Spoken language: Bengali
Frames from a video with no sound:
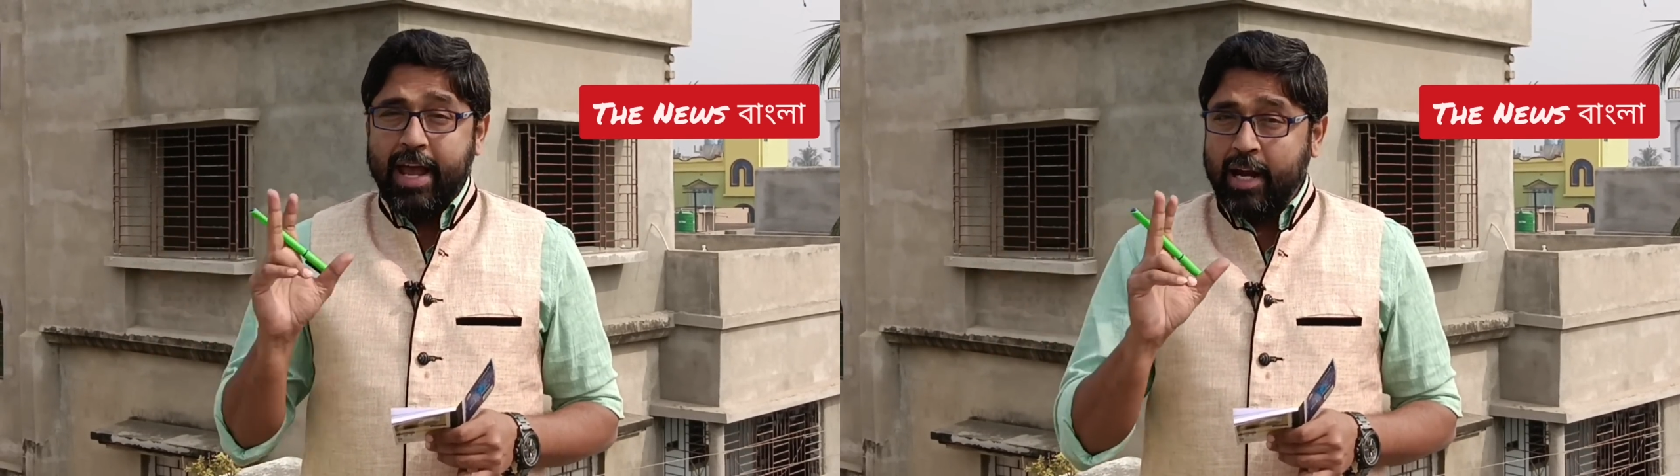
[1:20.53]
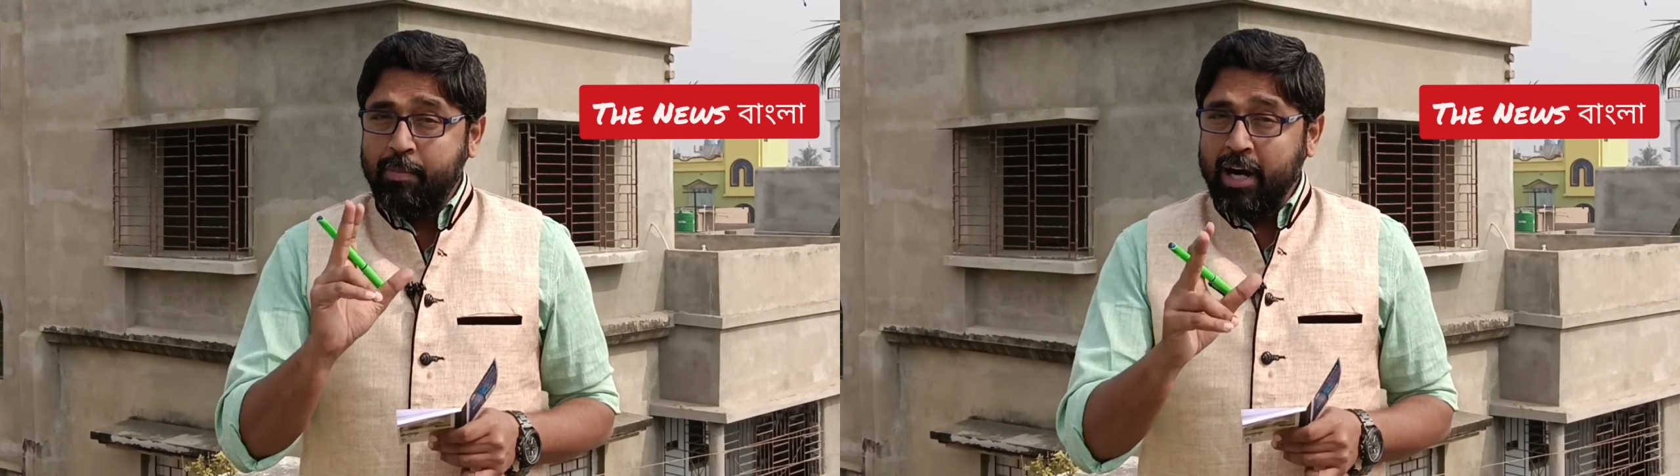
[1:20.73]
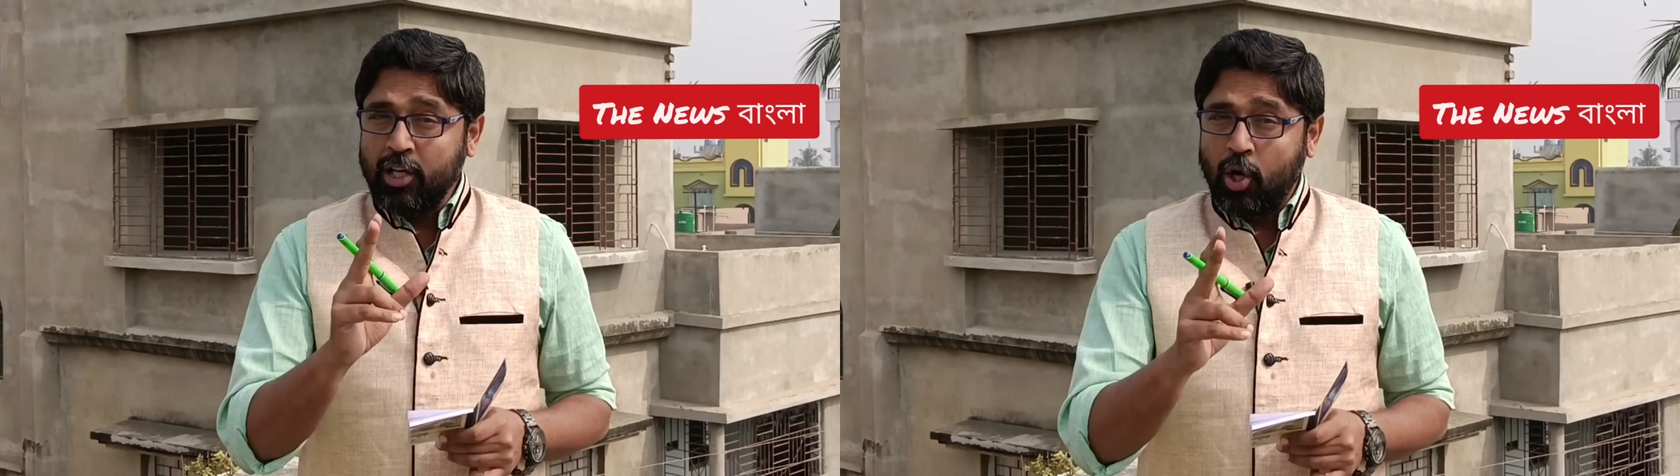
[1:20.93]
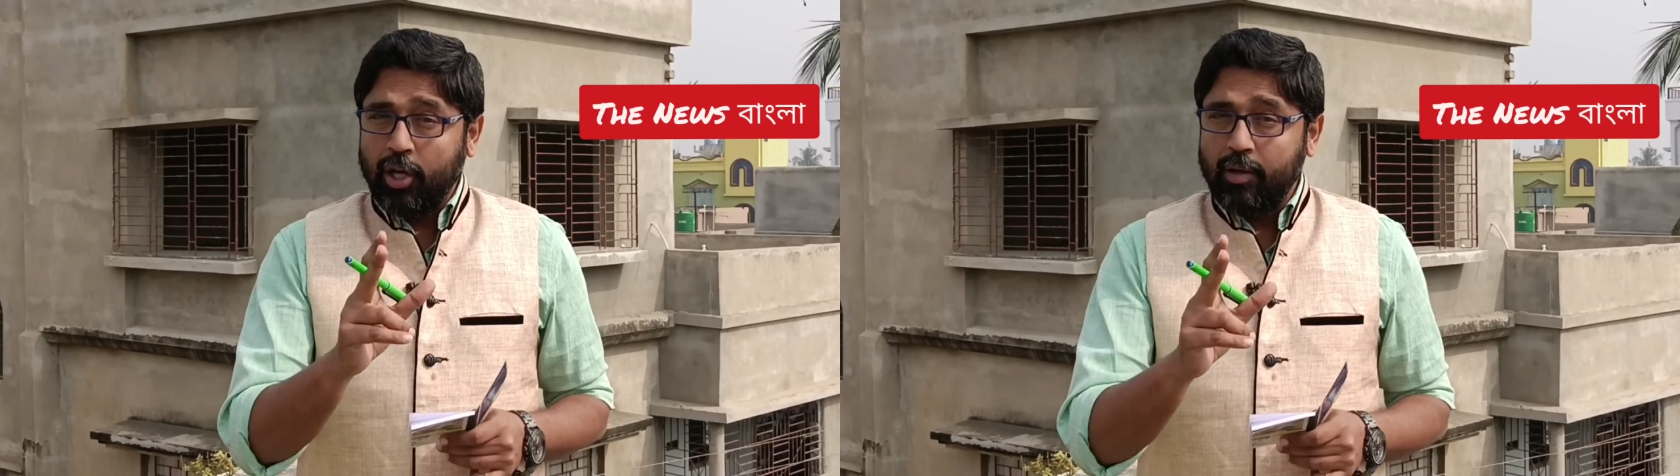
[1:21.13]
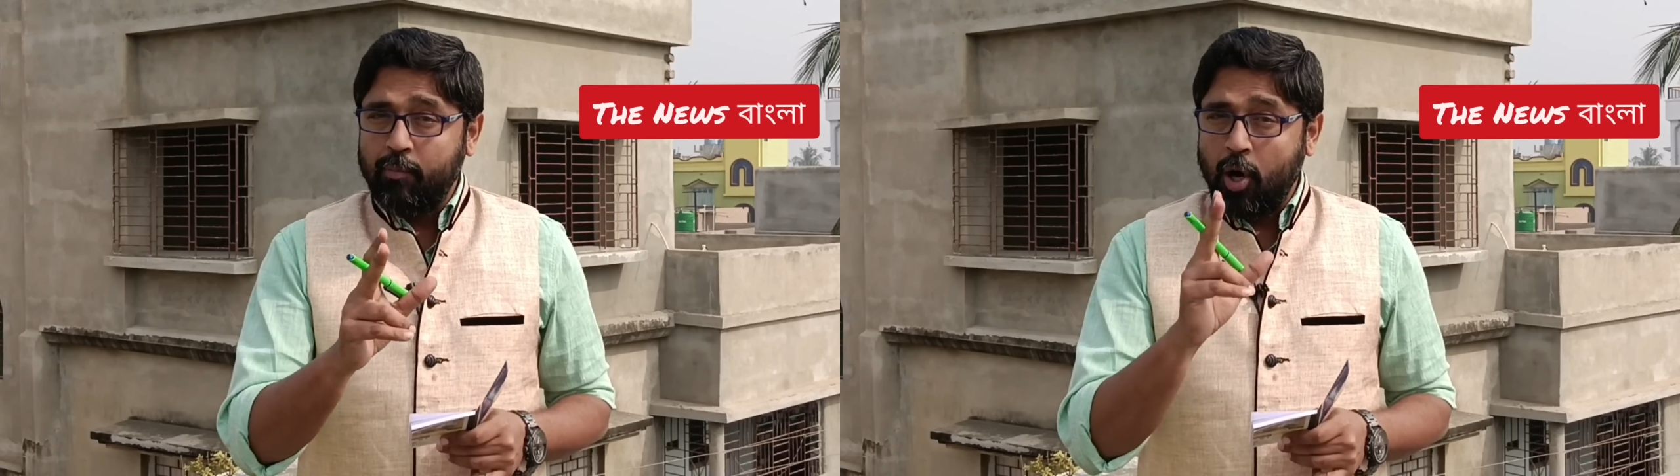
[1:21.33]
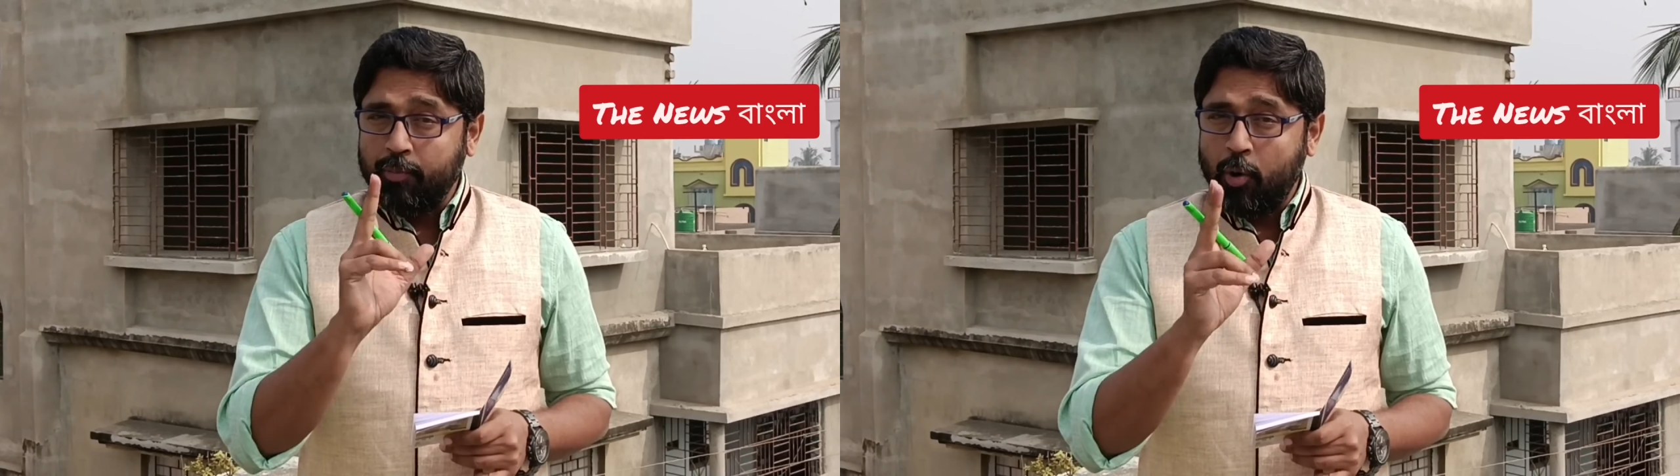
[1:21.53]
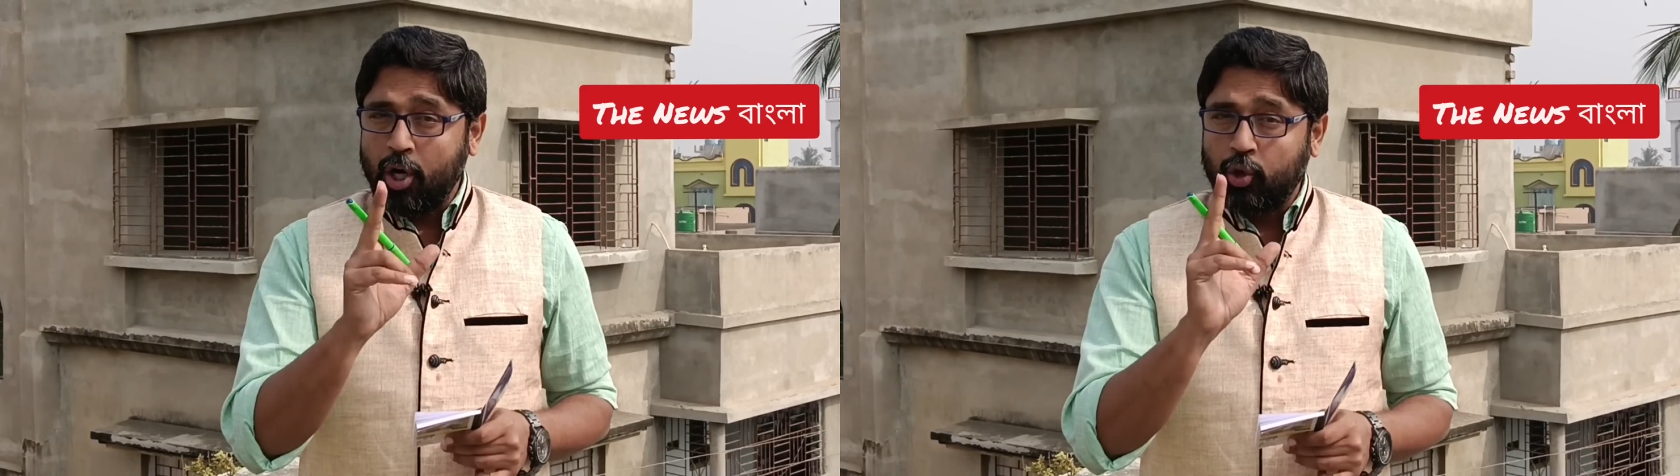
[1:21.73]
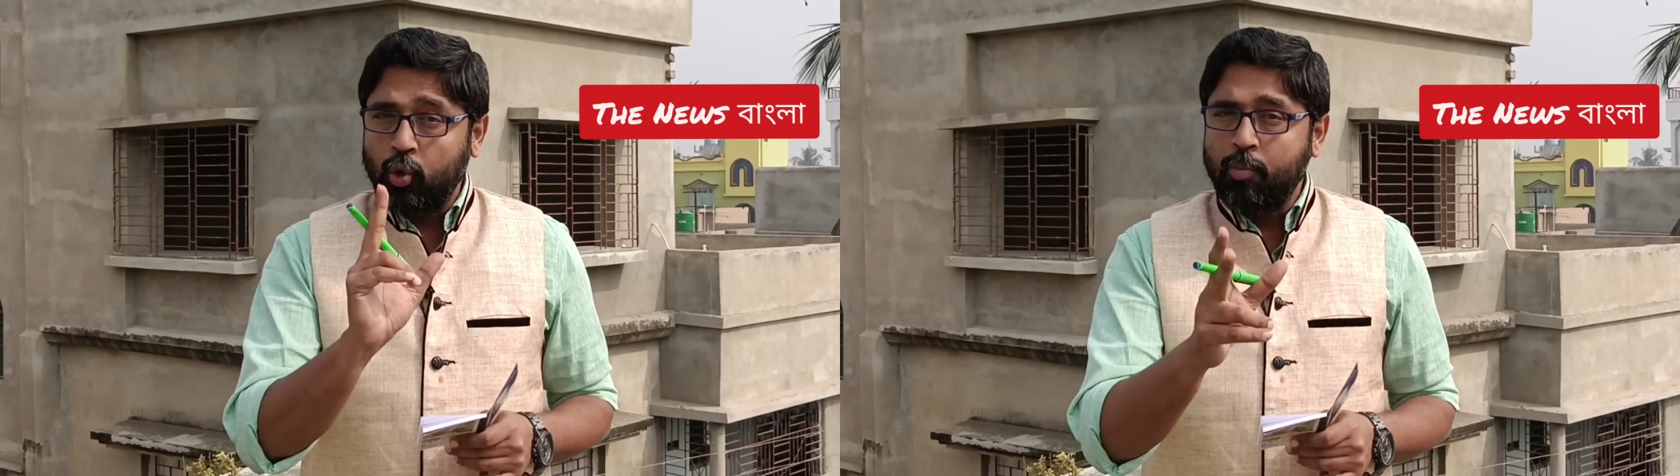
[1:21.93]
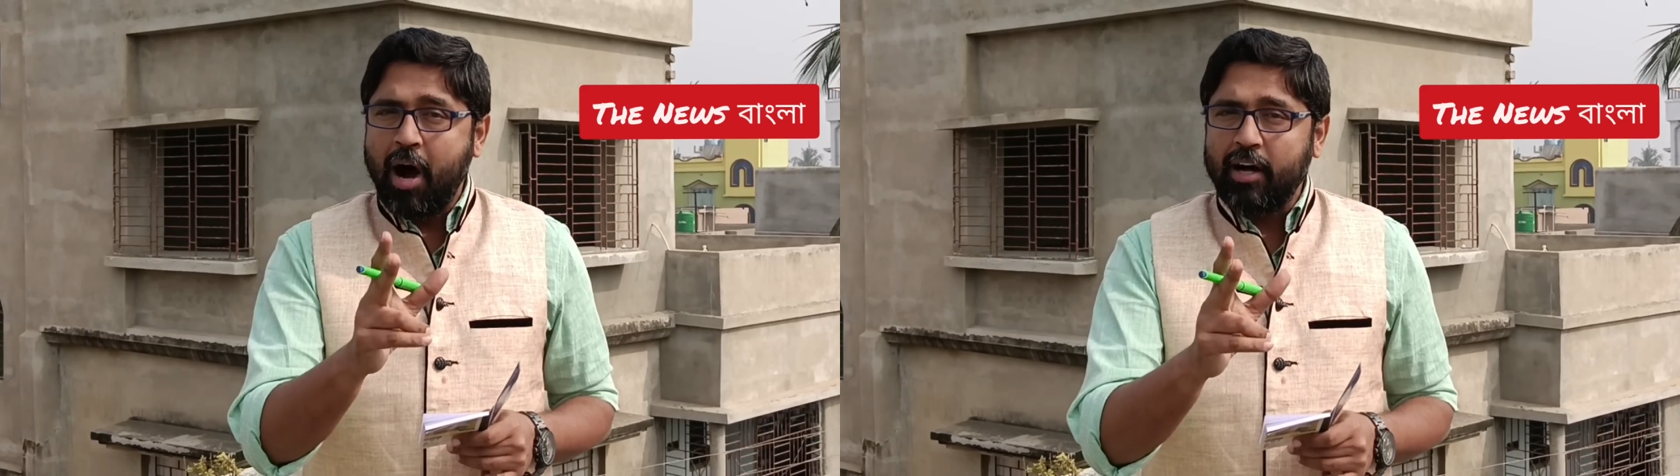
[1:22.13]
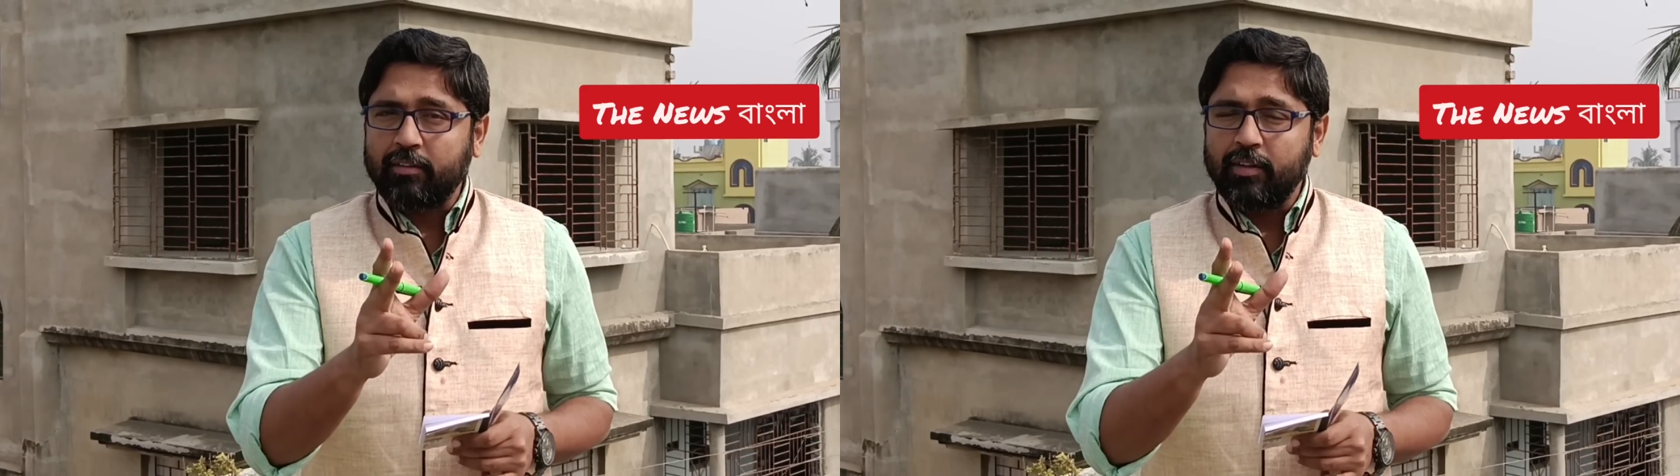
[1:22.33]
একবার নয় পরপর
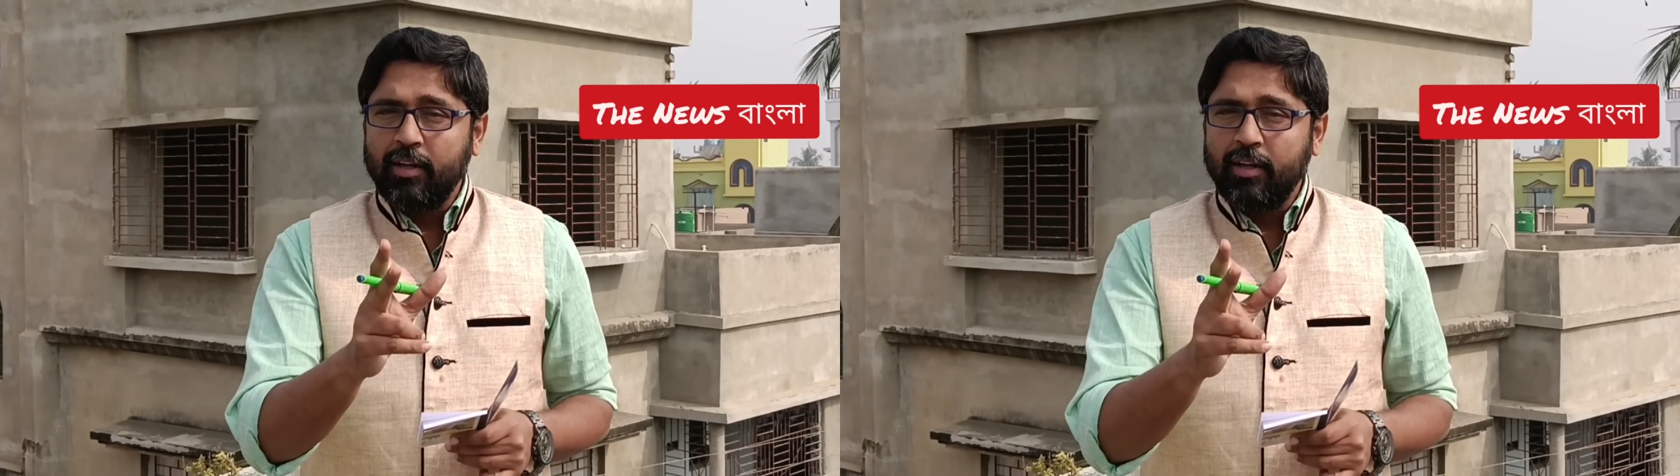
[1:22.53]
দুবার